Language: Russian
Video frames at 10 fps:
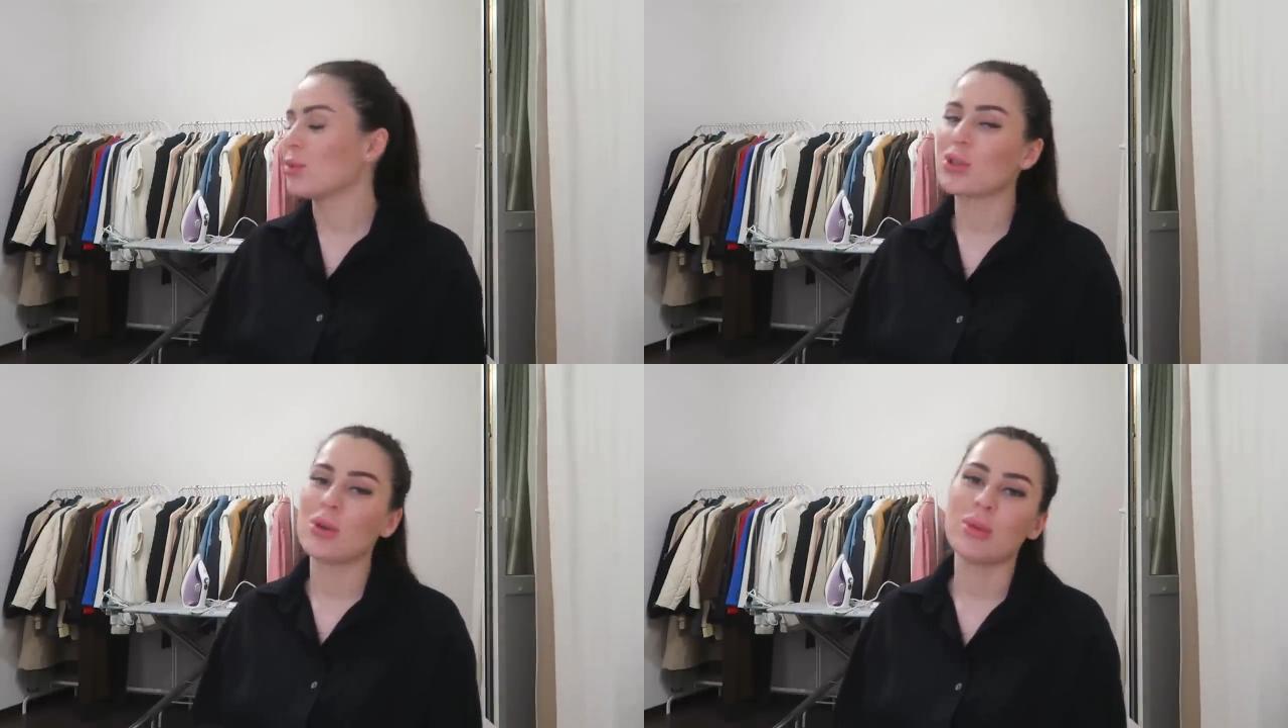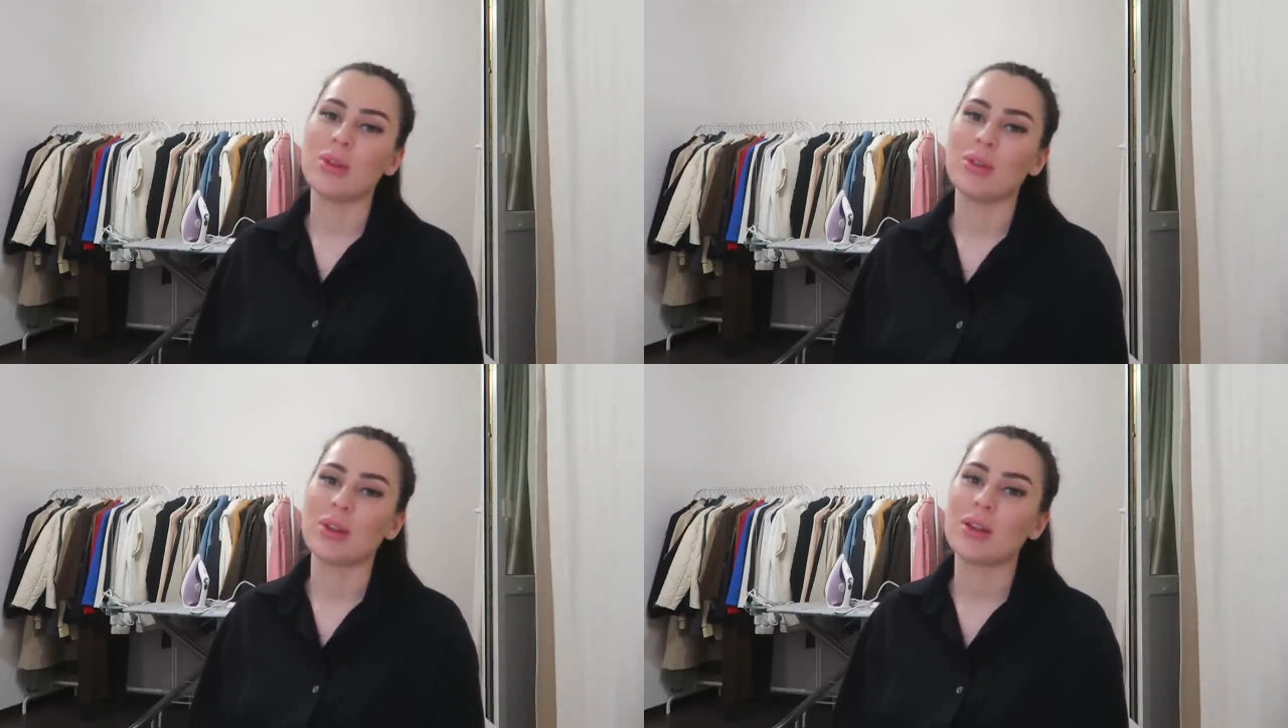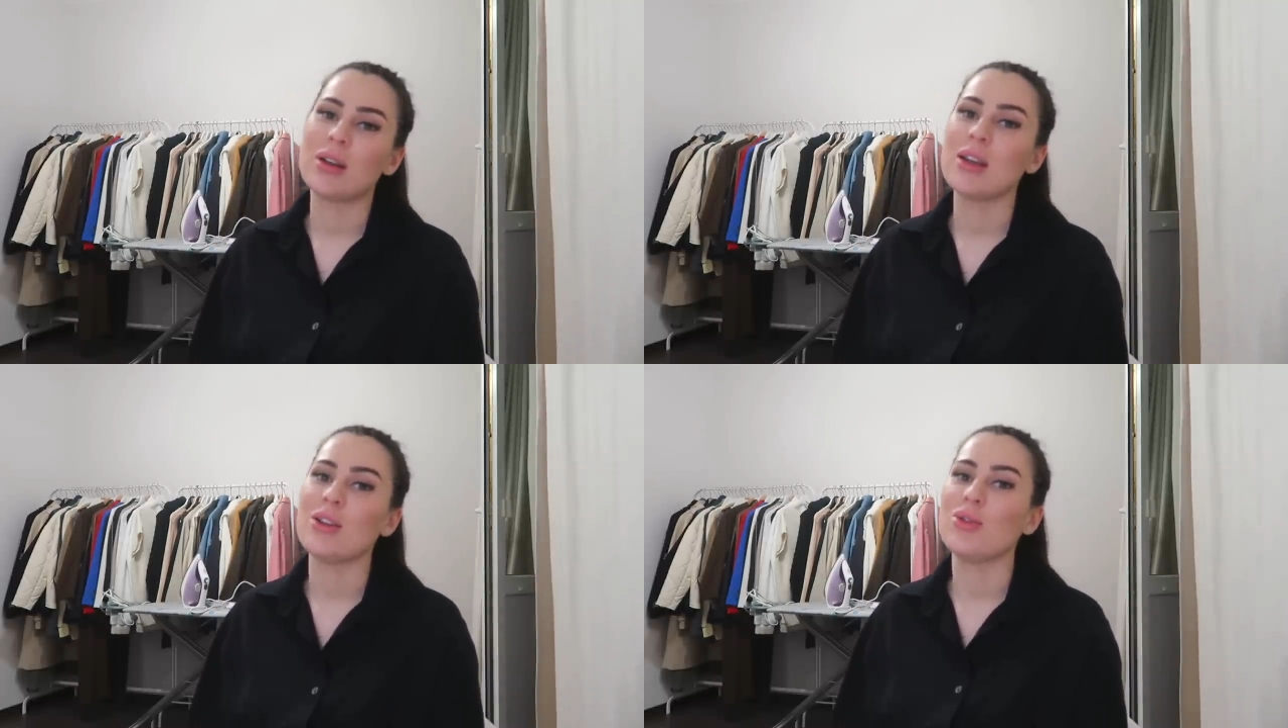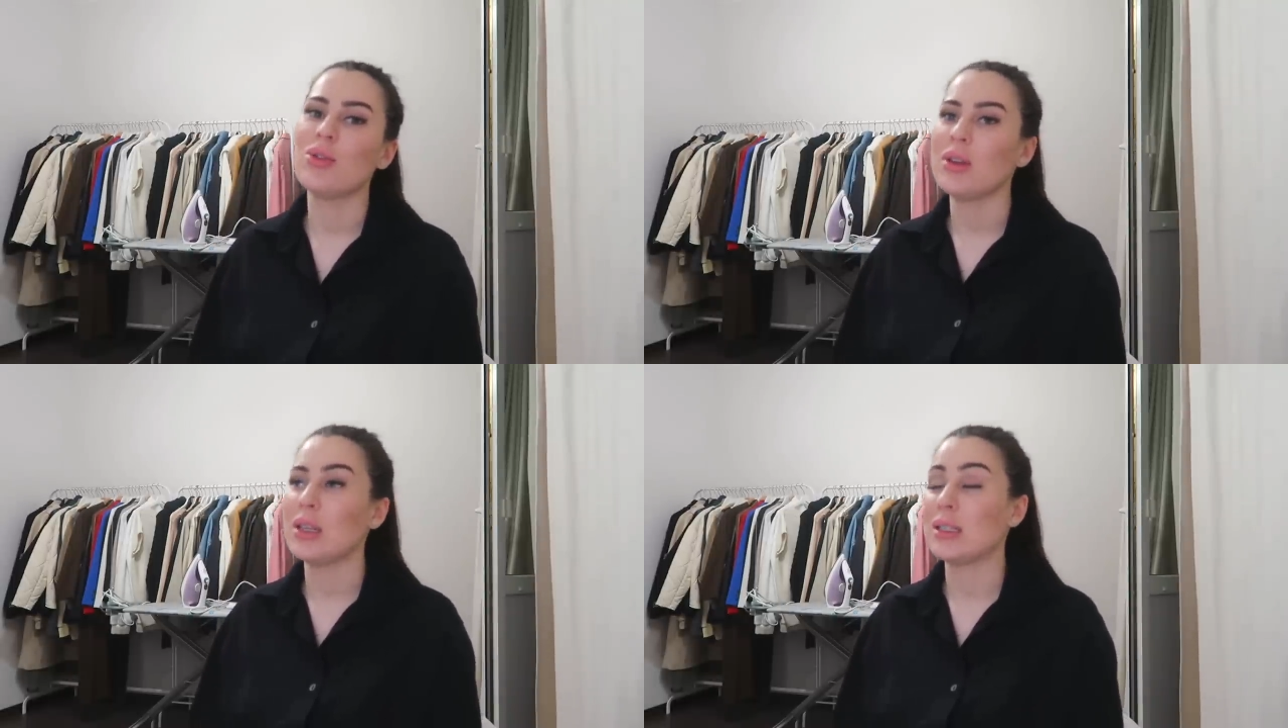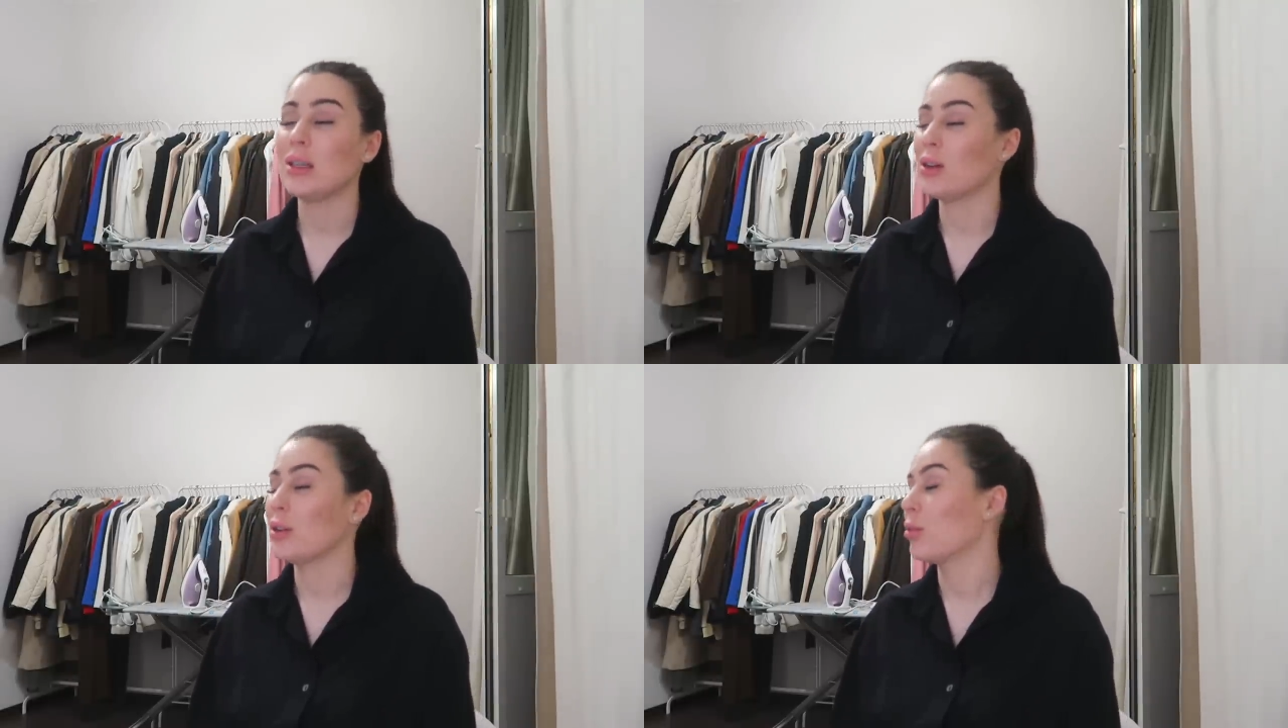межкомнатный коридор, я не
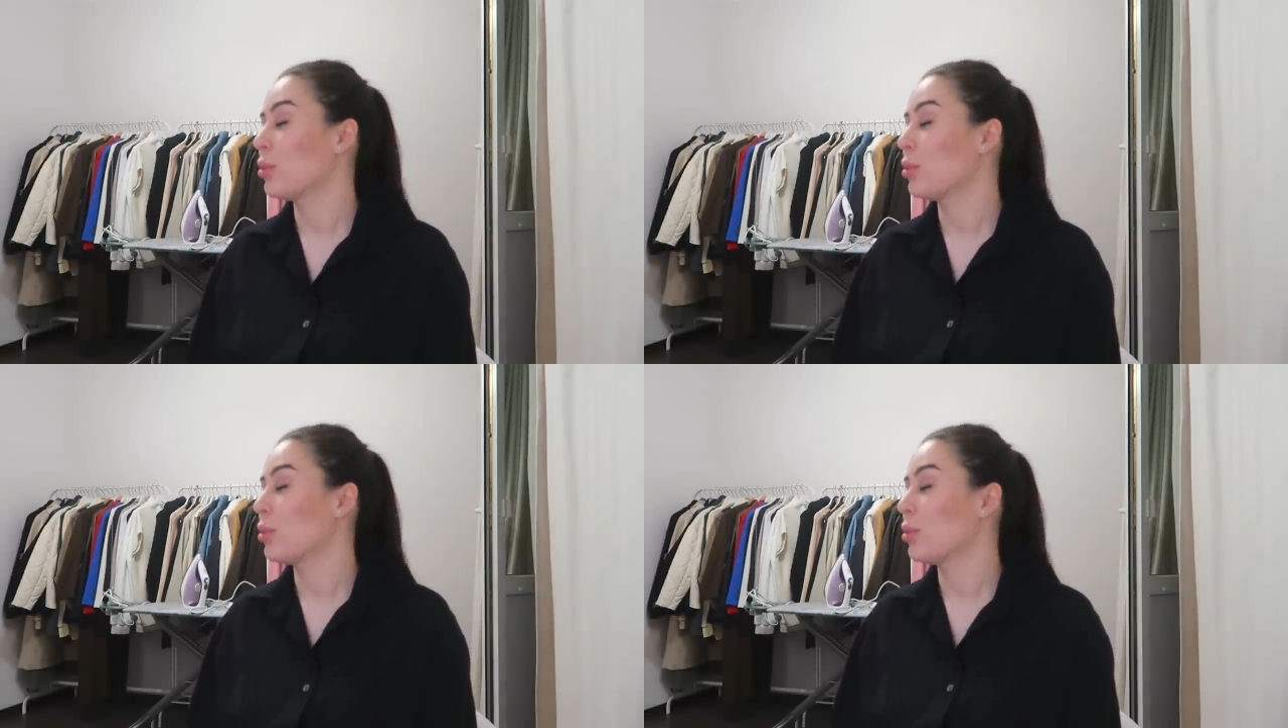знаю,